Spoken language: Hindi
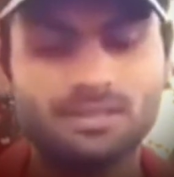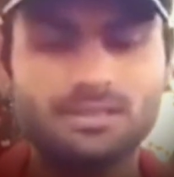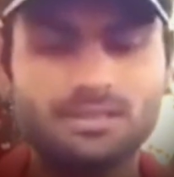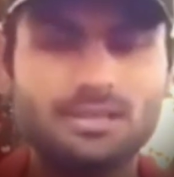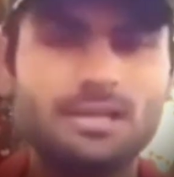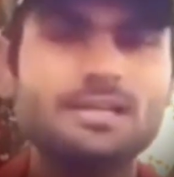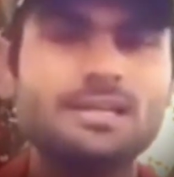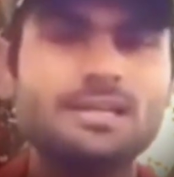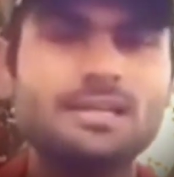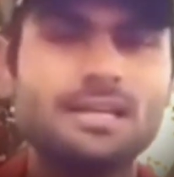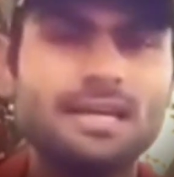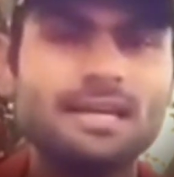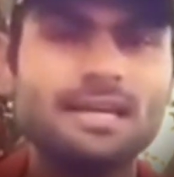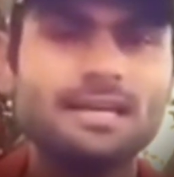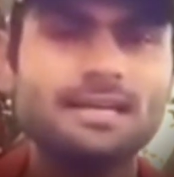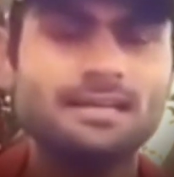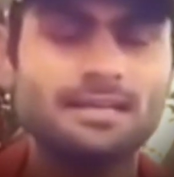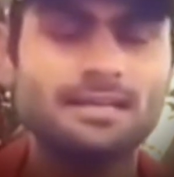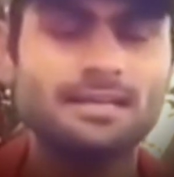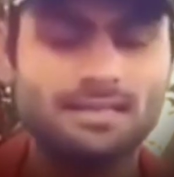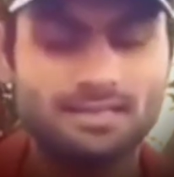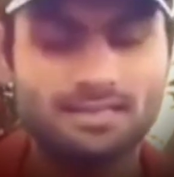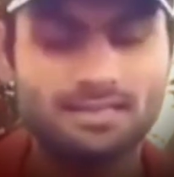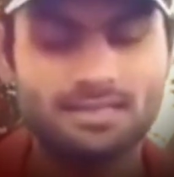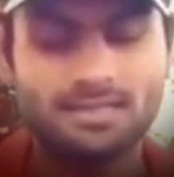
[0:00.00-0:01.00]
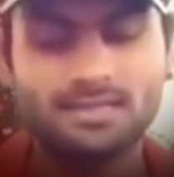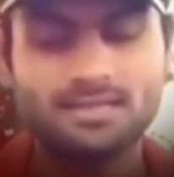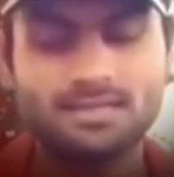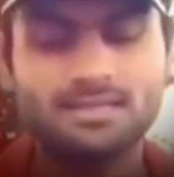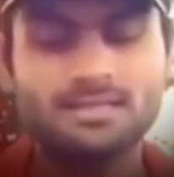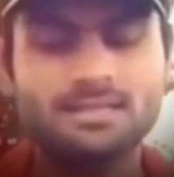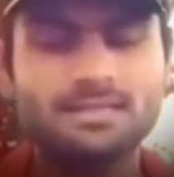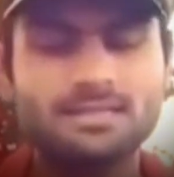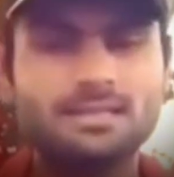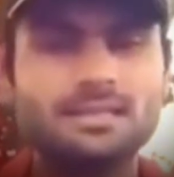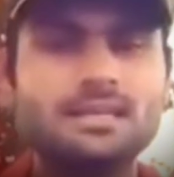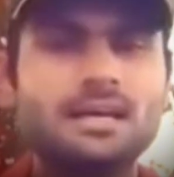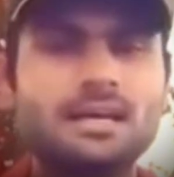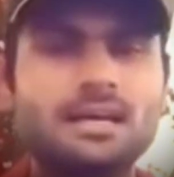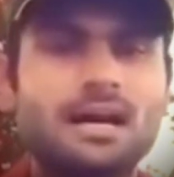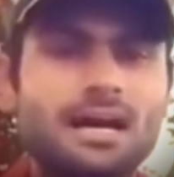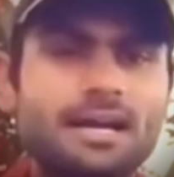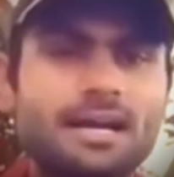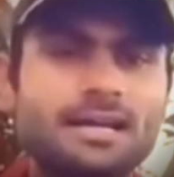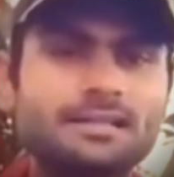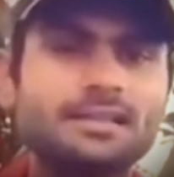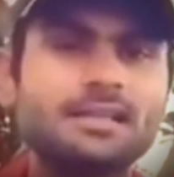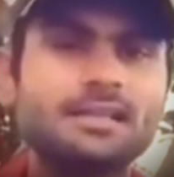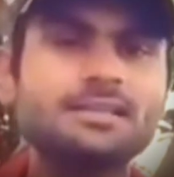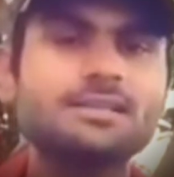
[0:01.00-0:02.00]
यही है इसकी
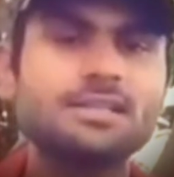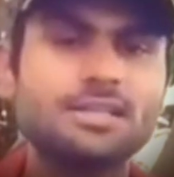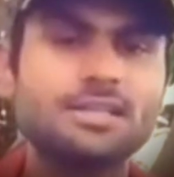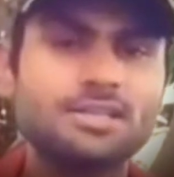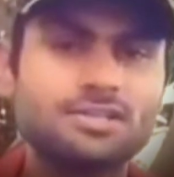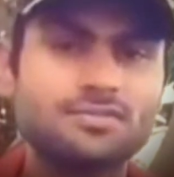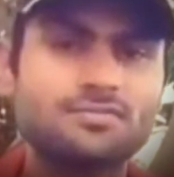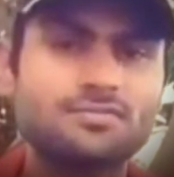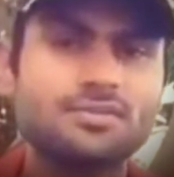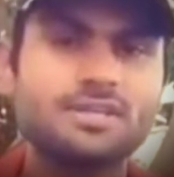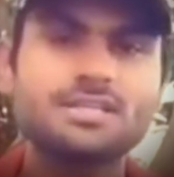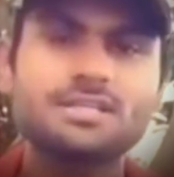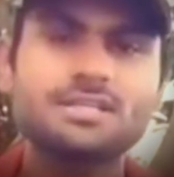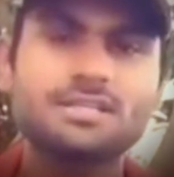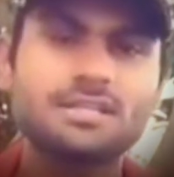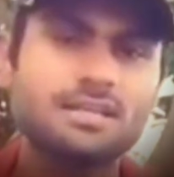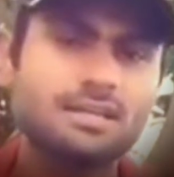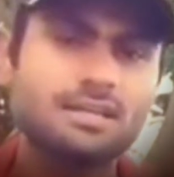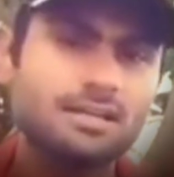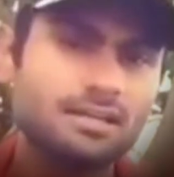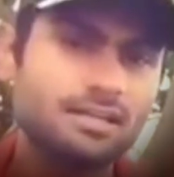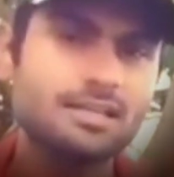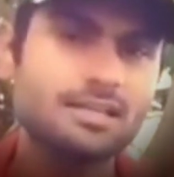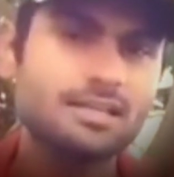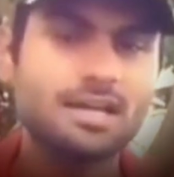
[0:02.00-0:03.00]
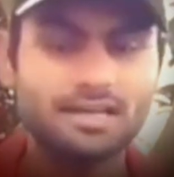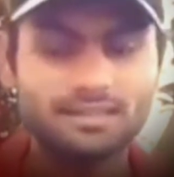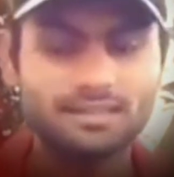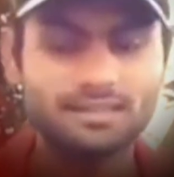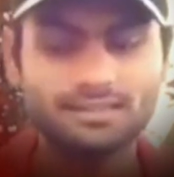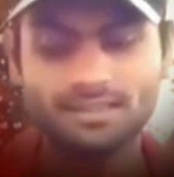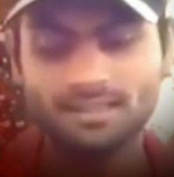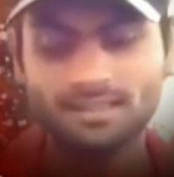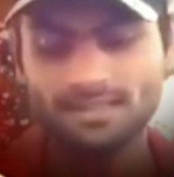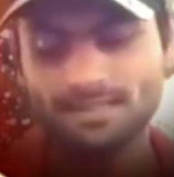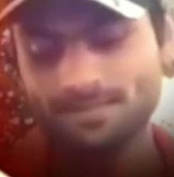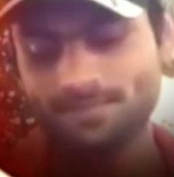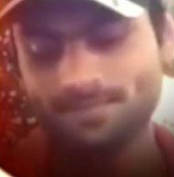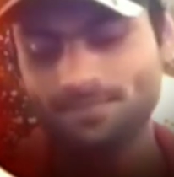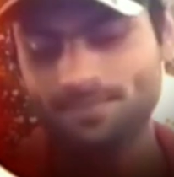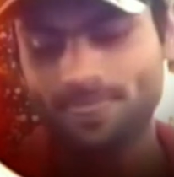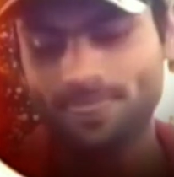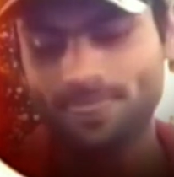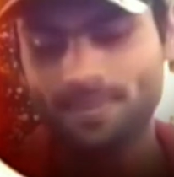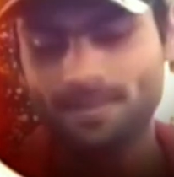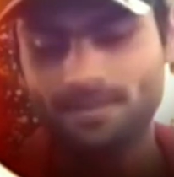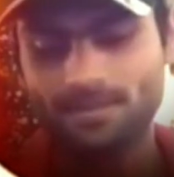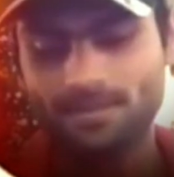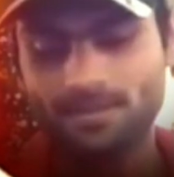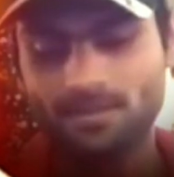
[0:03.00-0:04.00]
आयत है तीसवीं इसकी अगली आयत है
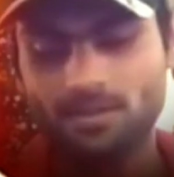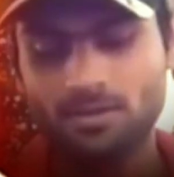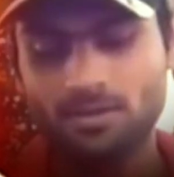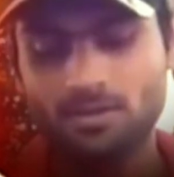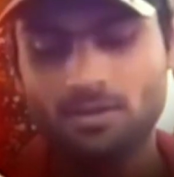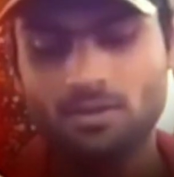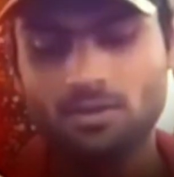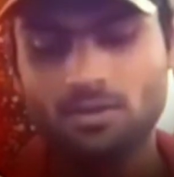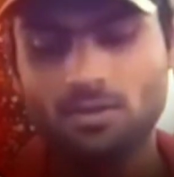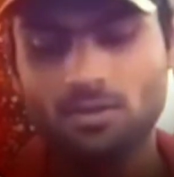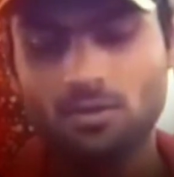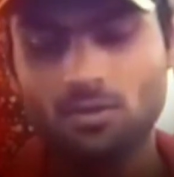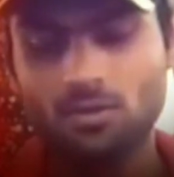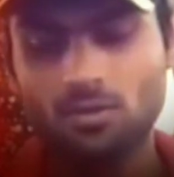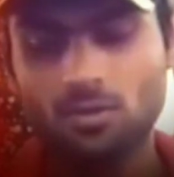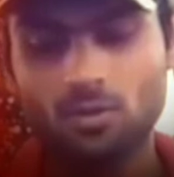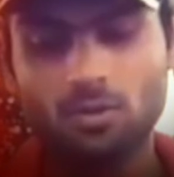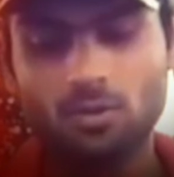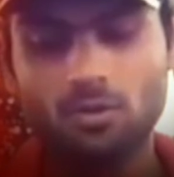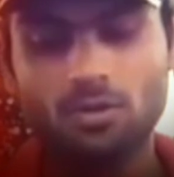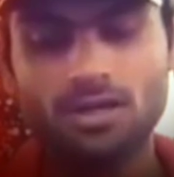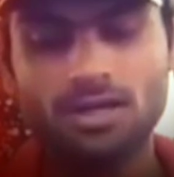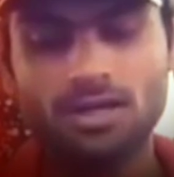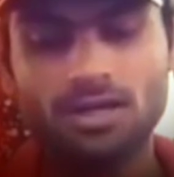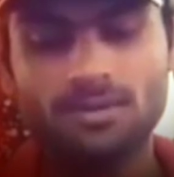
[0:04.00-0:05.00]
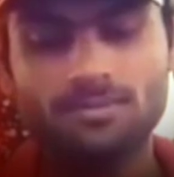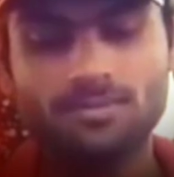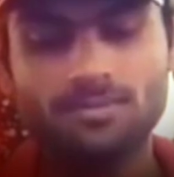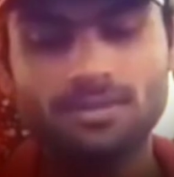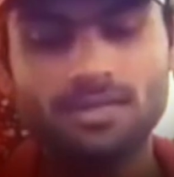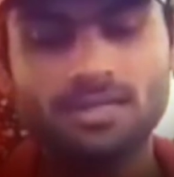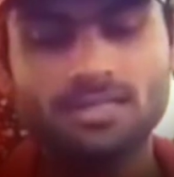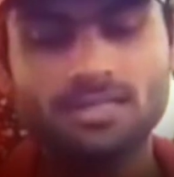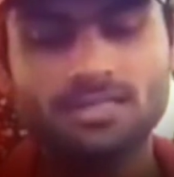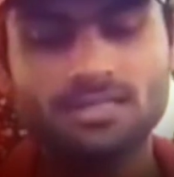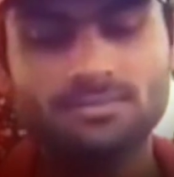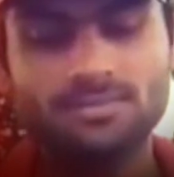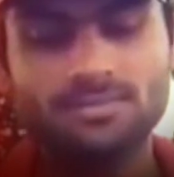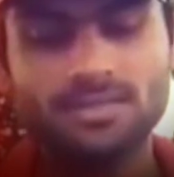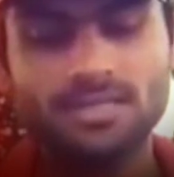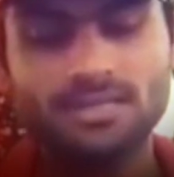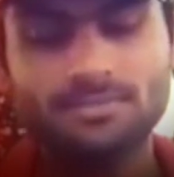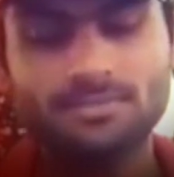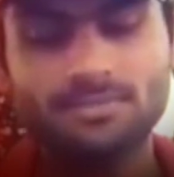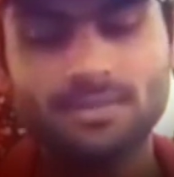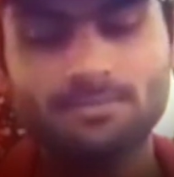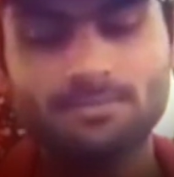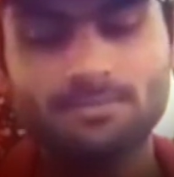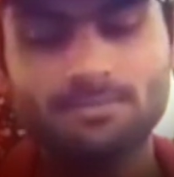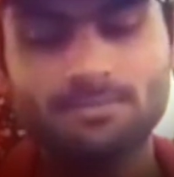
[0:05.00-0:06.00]
और हमने
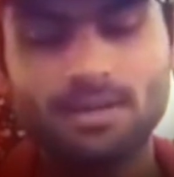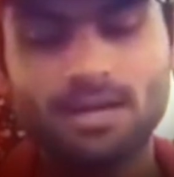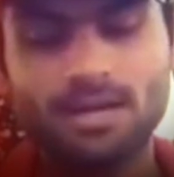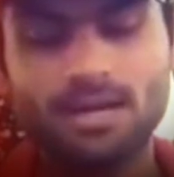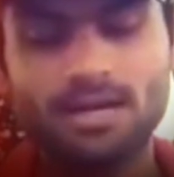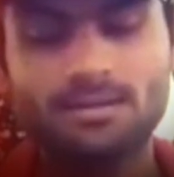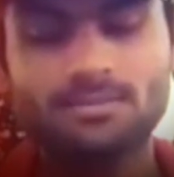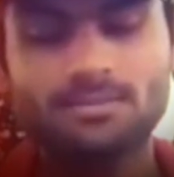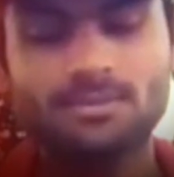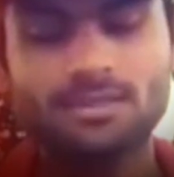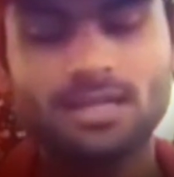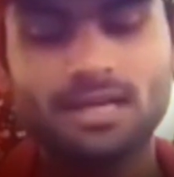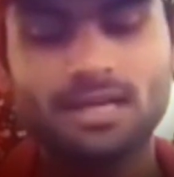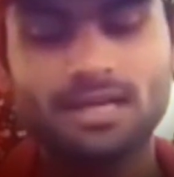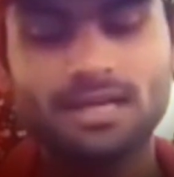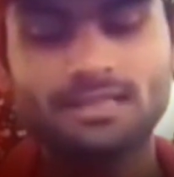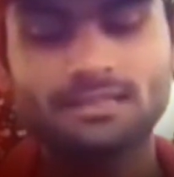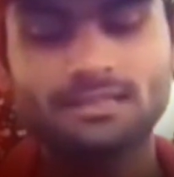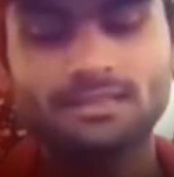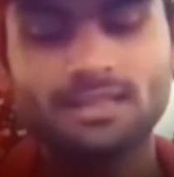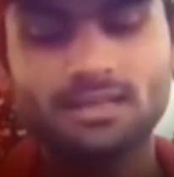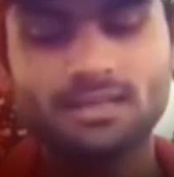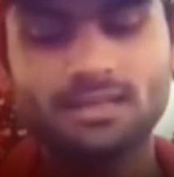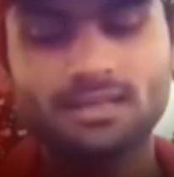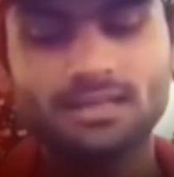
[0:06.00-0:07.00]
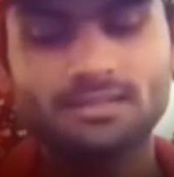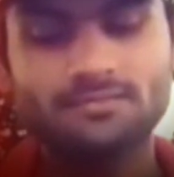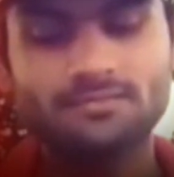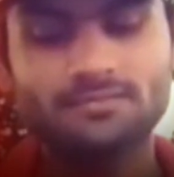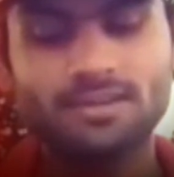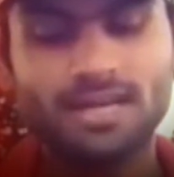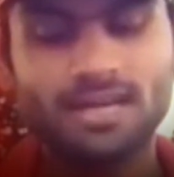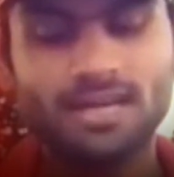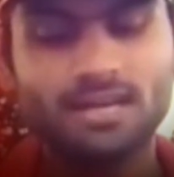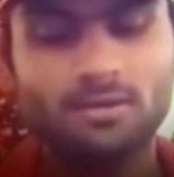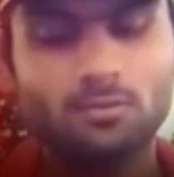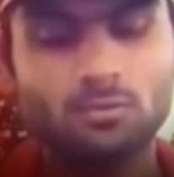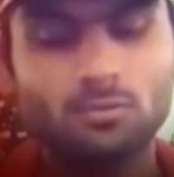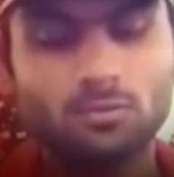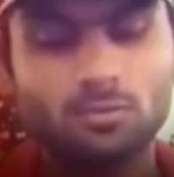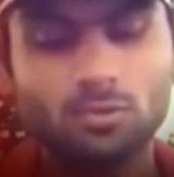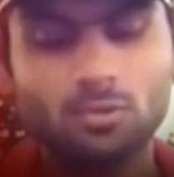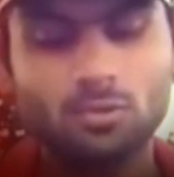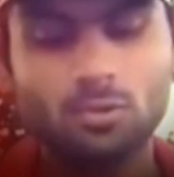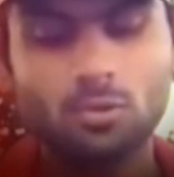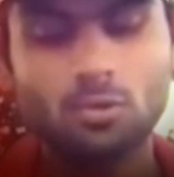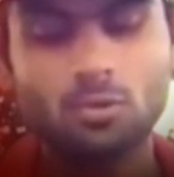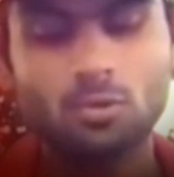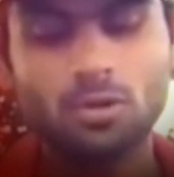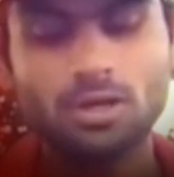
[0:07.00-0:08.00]
ज़मीन में पहाड़ बनाए ताकि वह उन
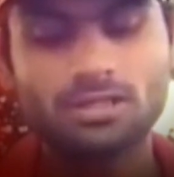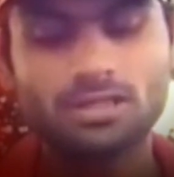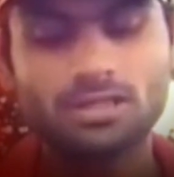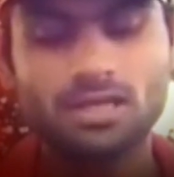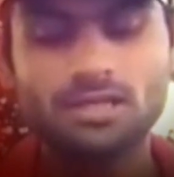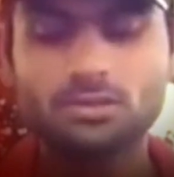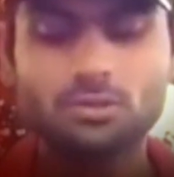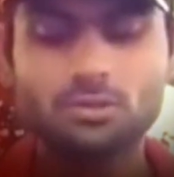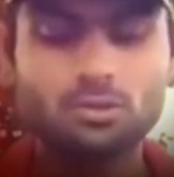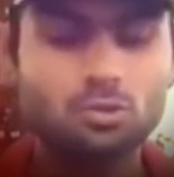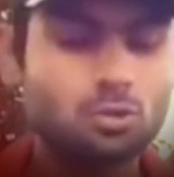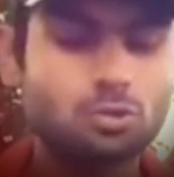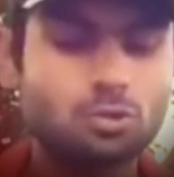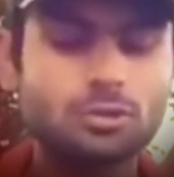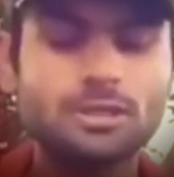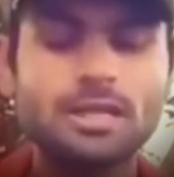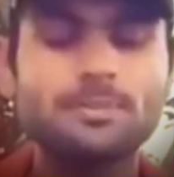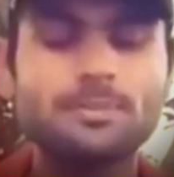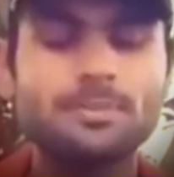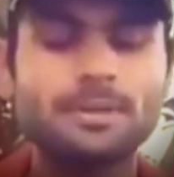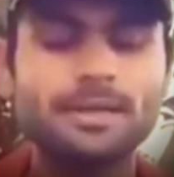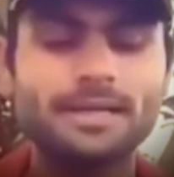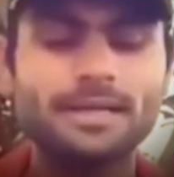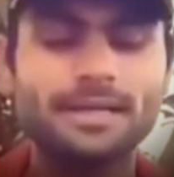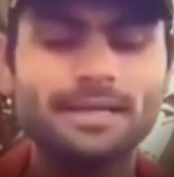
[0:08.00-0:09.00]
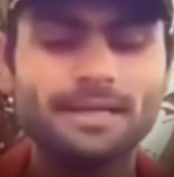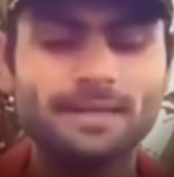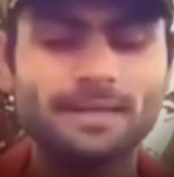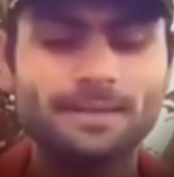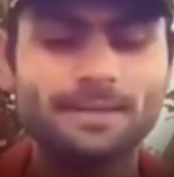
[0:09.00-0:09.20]
लोगों के साथ झुकना पड़े